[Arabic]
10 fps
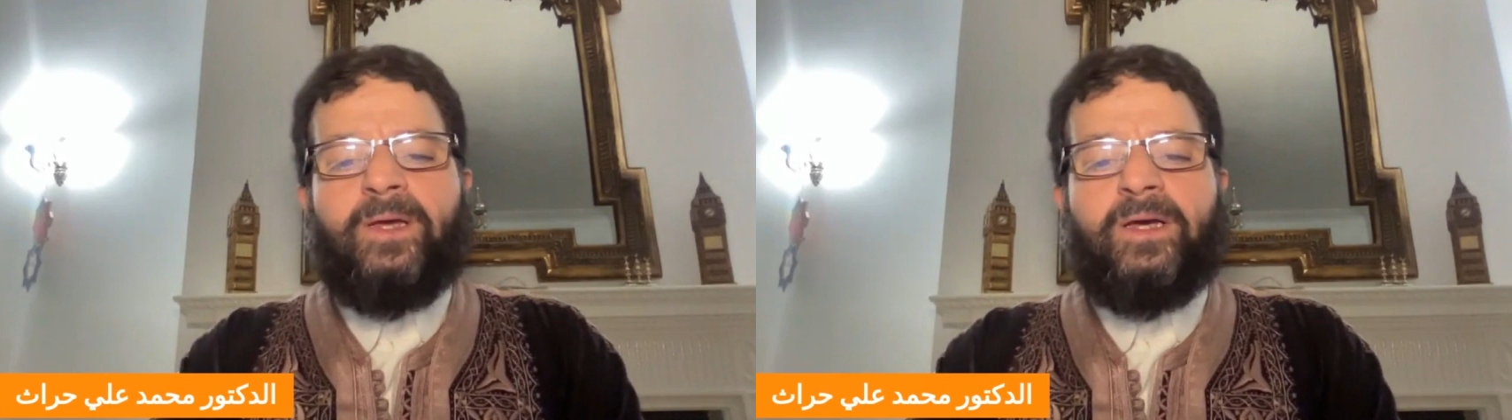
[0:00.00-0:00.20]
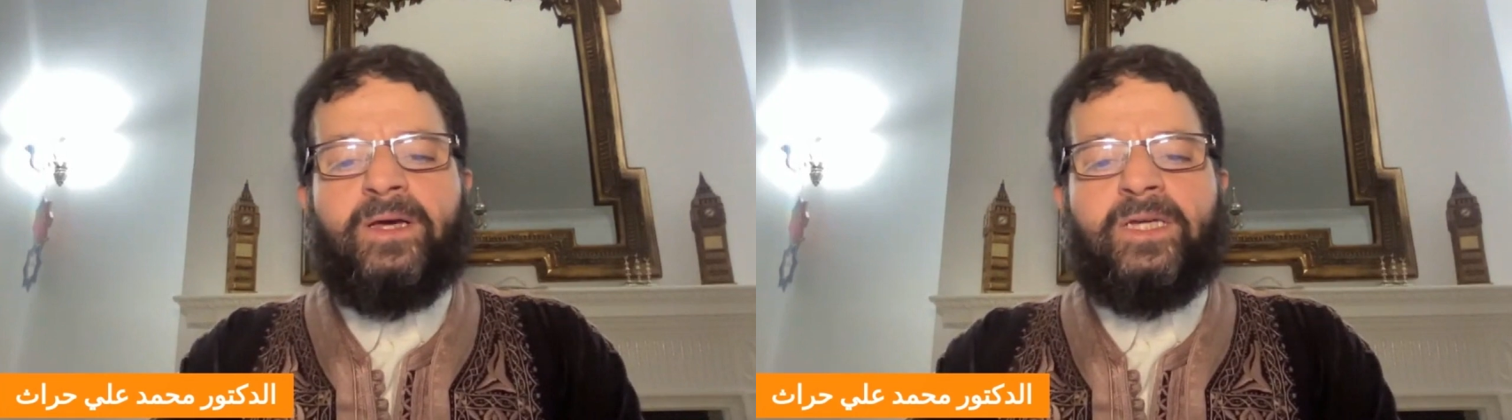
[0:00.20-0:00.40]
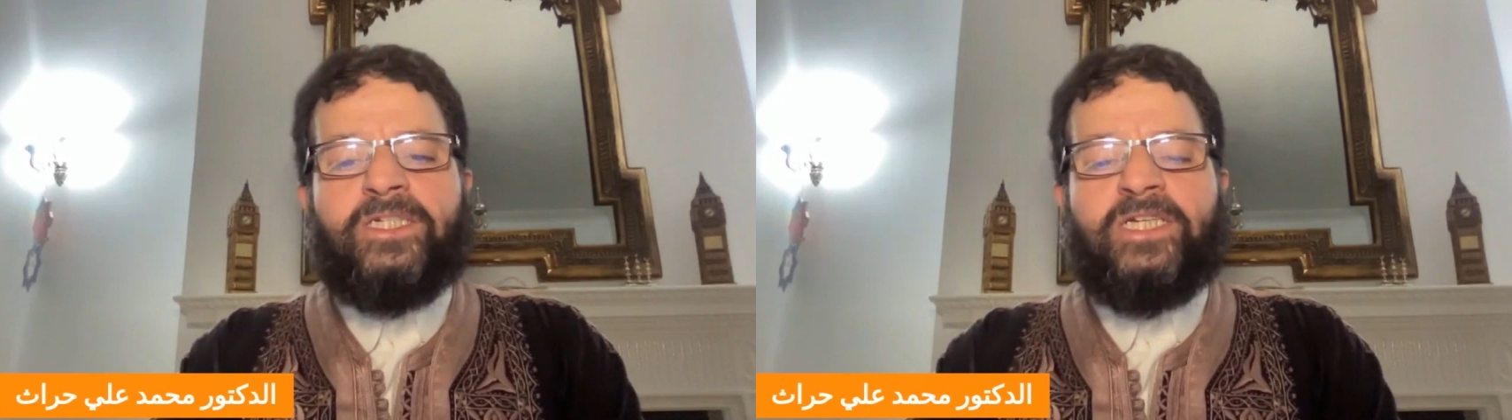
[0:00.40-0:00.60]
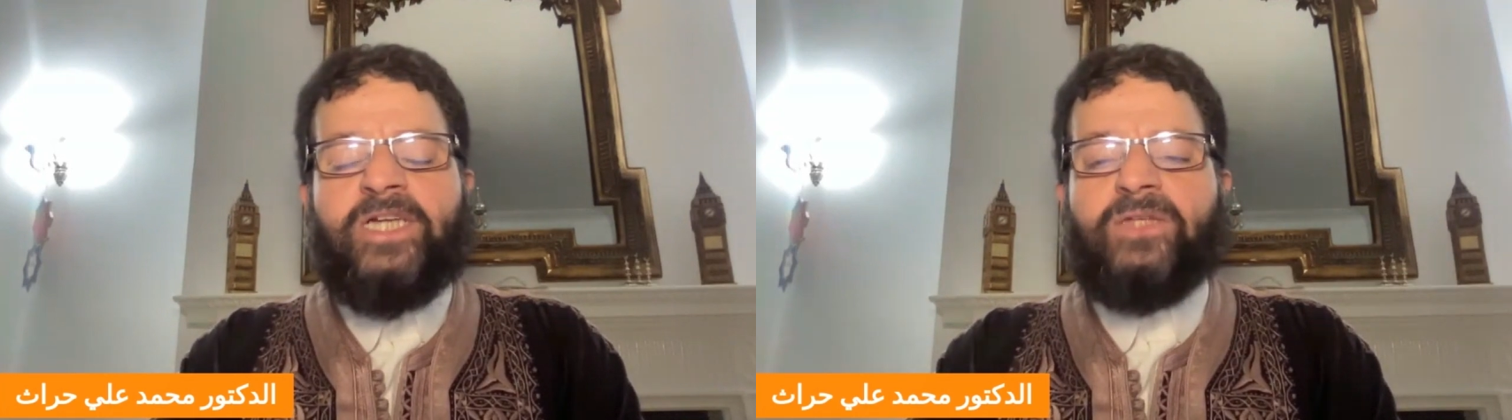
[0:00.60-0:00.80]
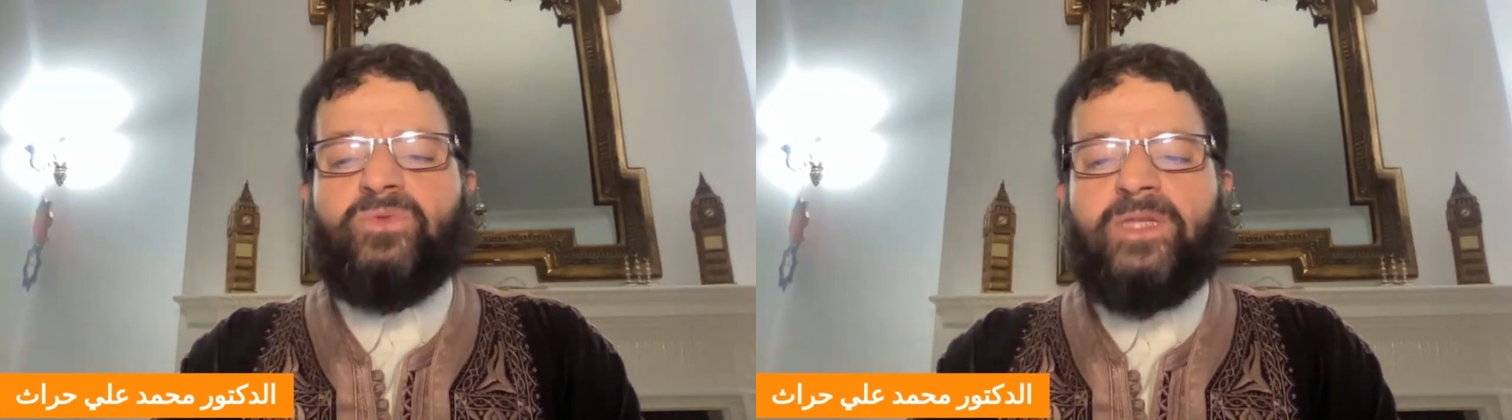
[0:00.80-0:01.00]
آه،
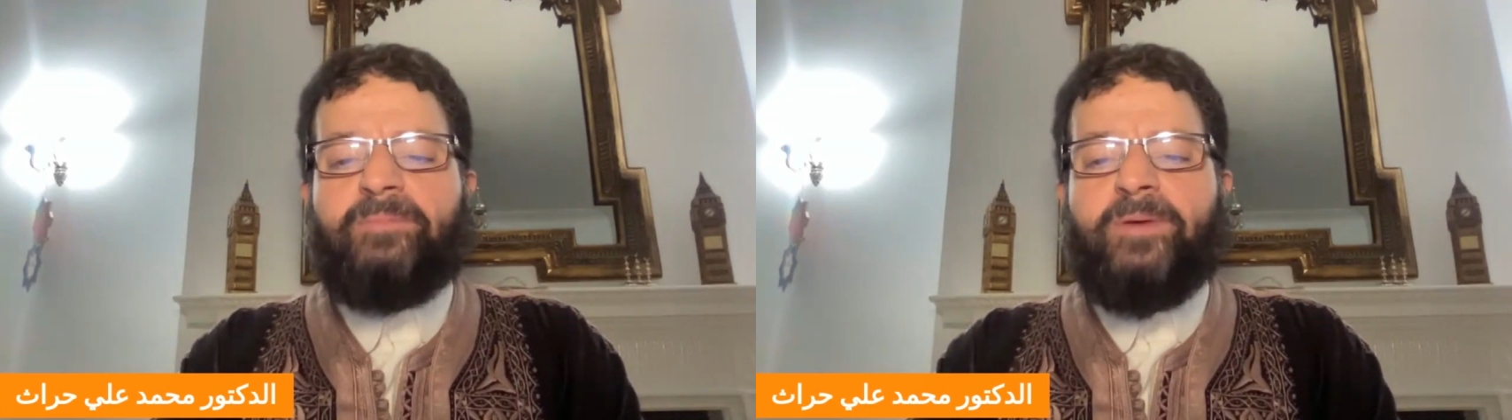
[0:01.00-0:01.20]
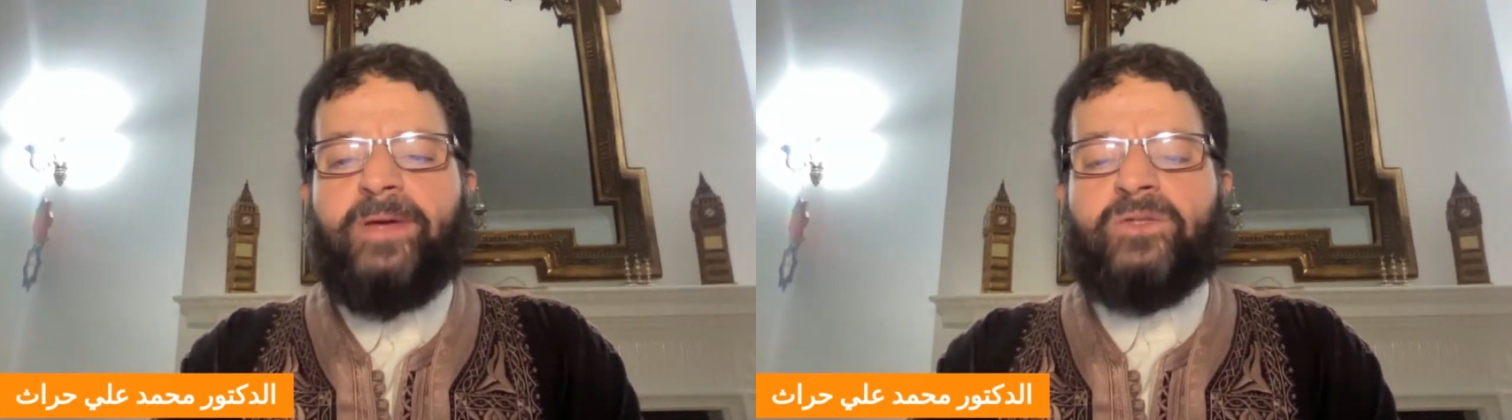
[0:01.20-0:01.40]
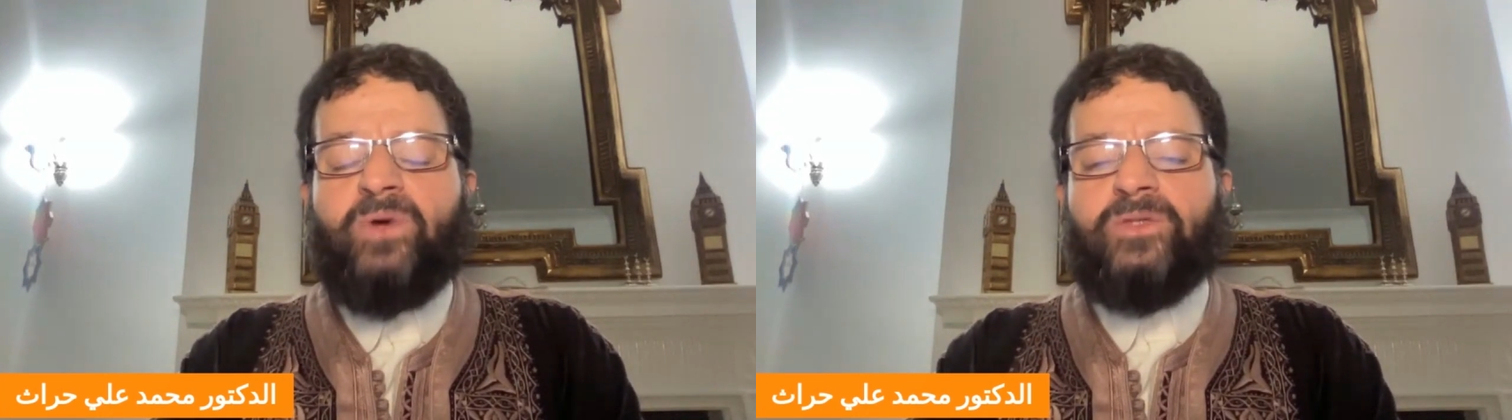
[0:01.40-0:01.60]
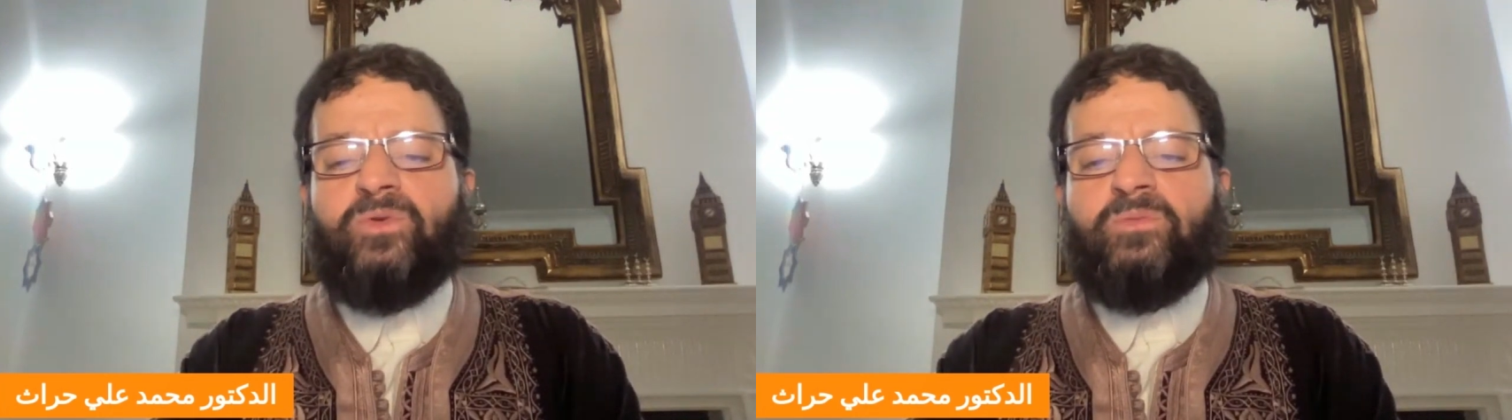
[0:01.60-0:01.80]
الجيش عنده الدبابات وعنده